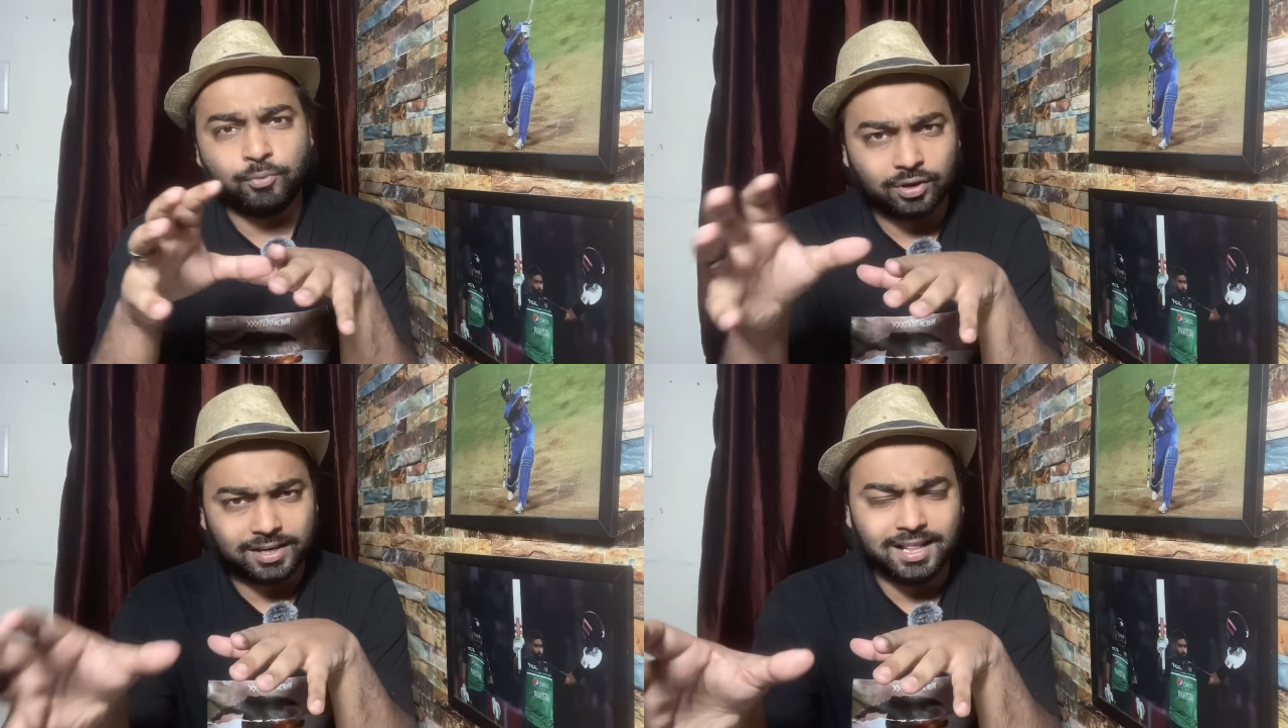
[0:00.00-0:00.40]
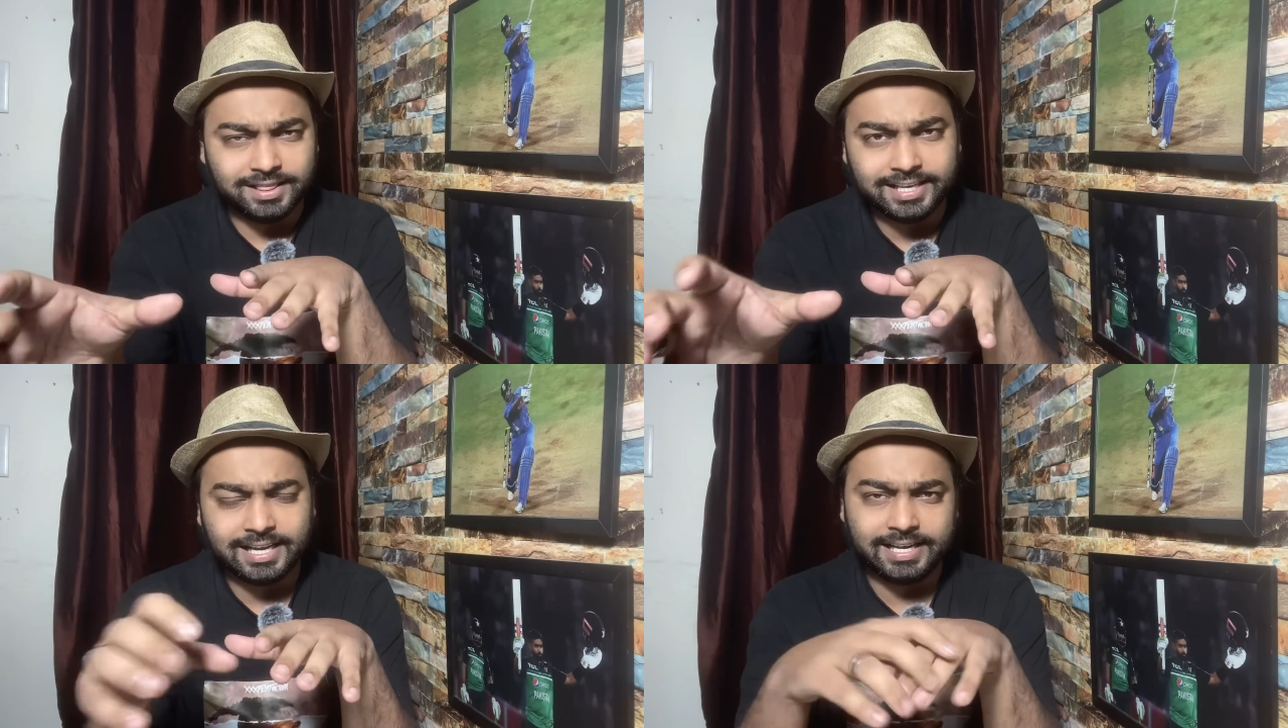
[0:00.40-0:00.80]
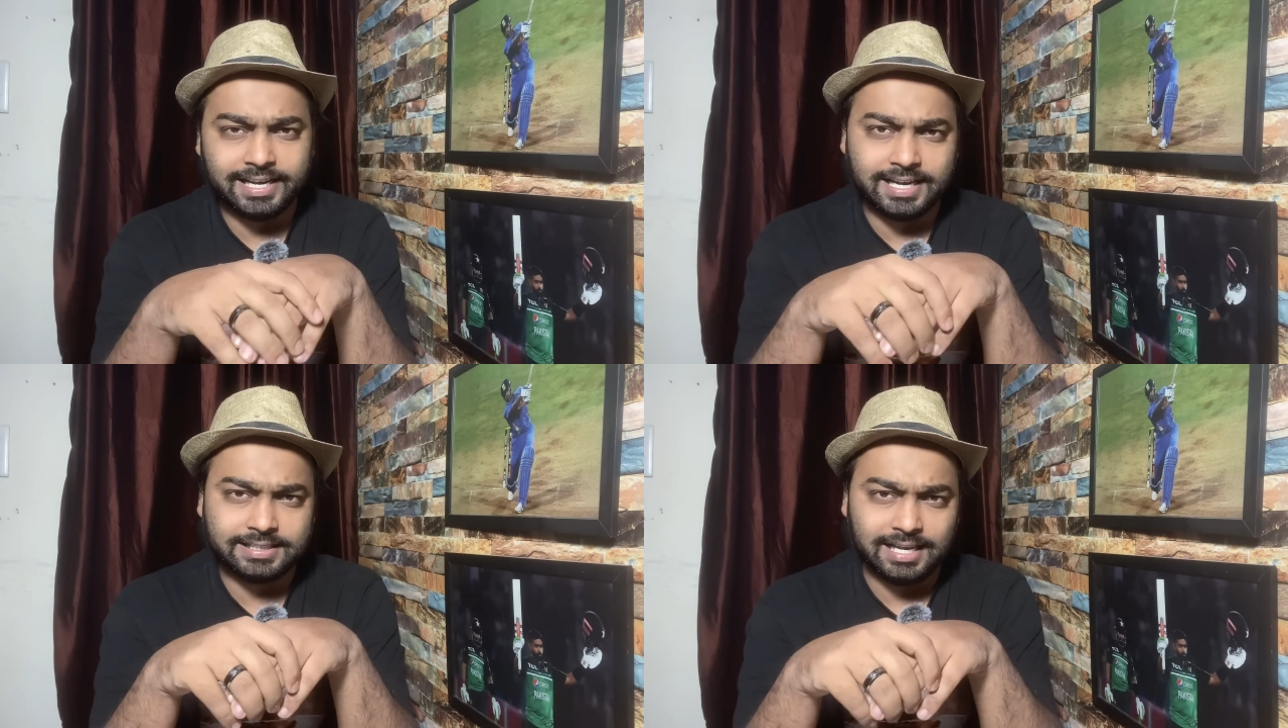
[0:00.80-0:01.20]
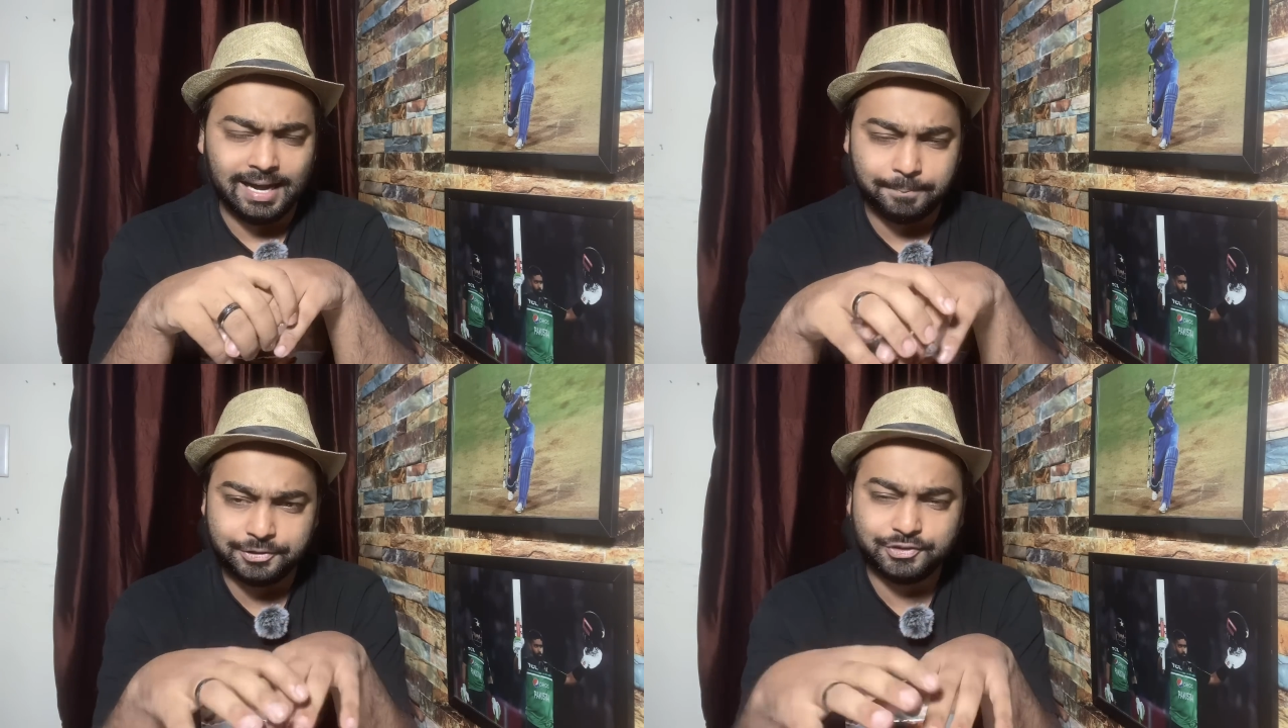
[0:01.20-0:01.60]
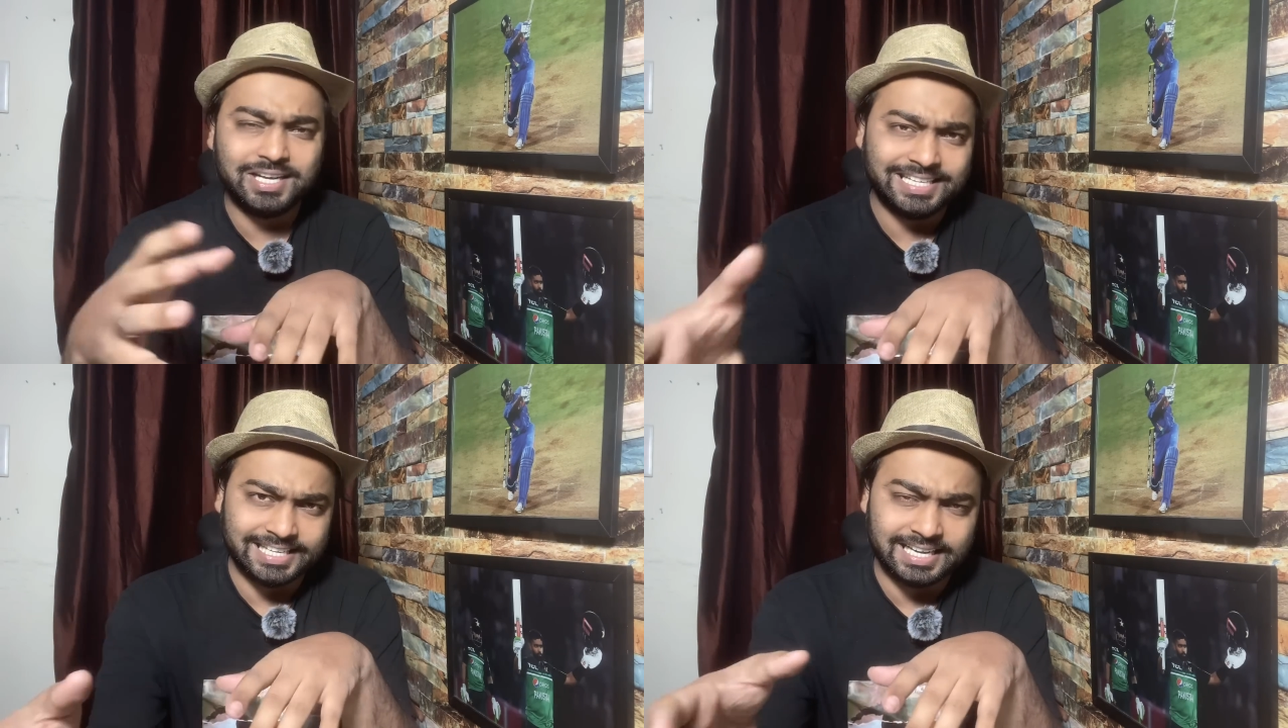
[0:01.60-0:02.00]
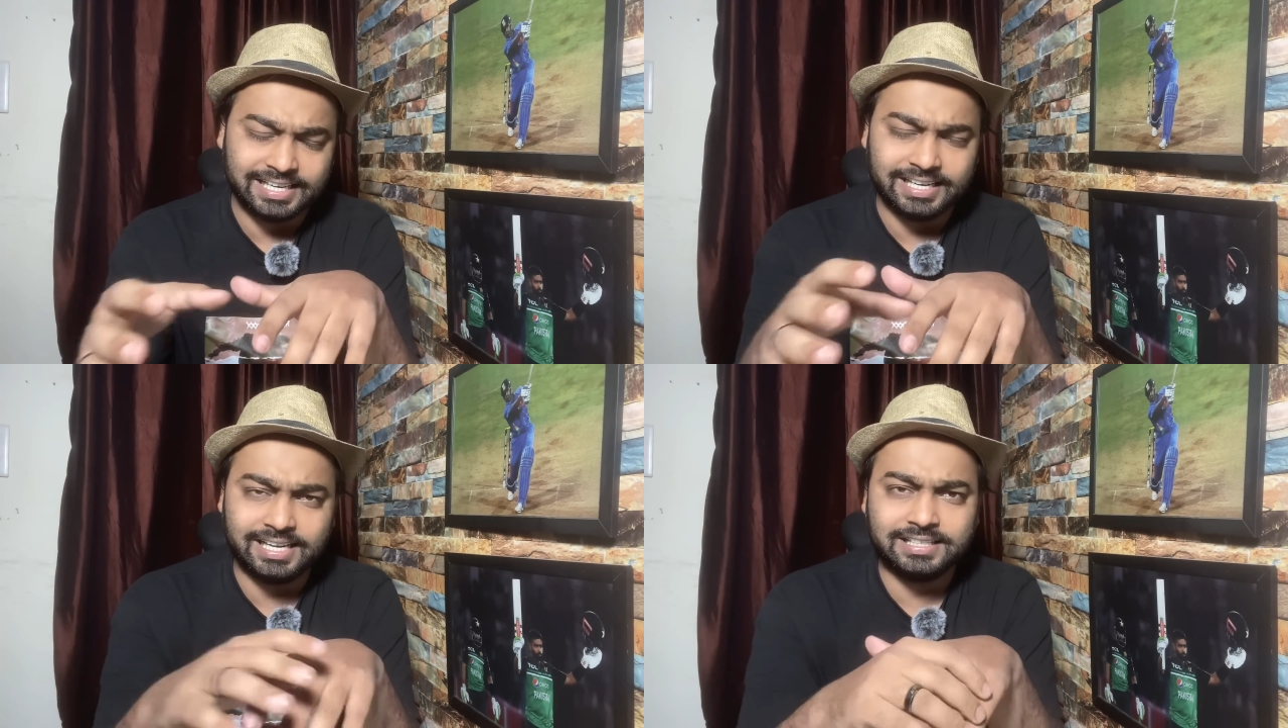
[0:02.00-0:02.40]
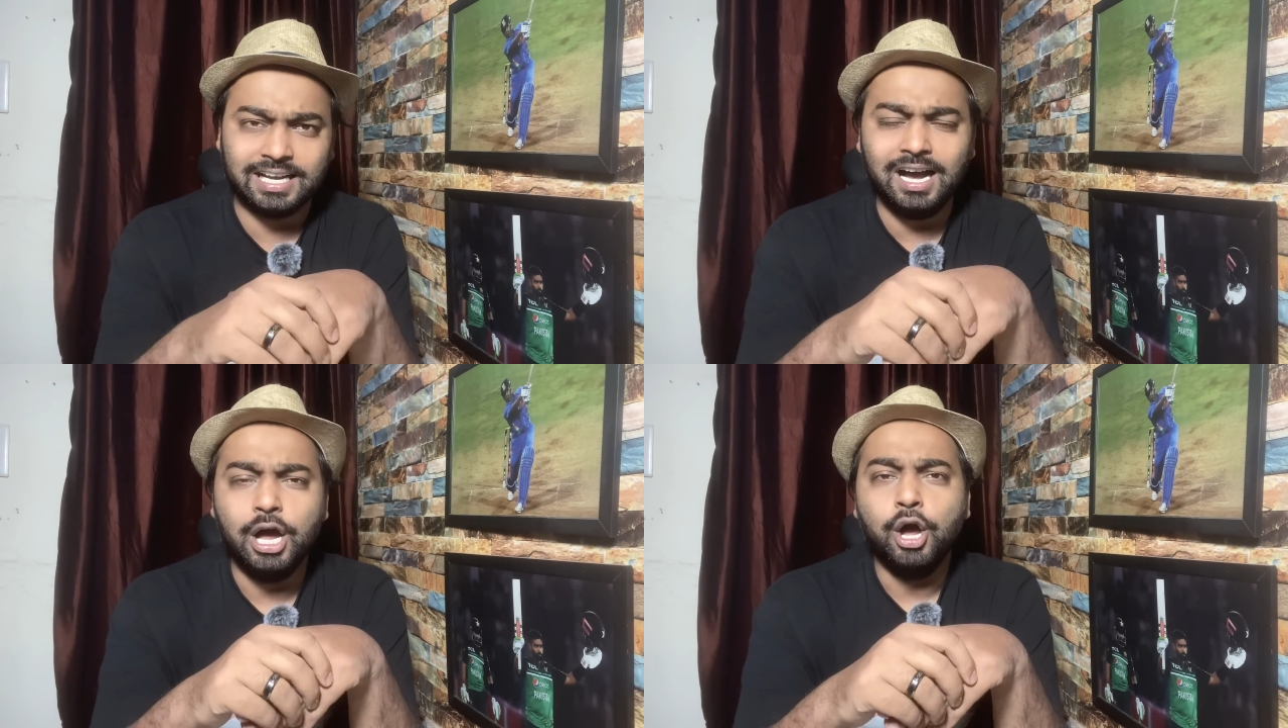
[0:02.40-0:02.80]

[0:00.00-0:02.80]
मॉडल दिया गया था प्रेजेंट किया गया था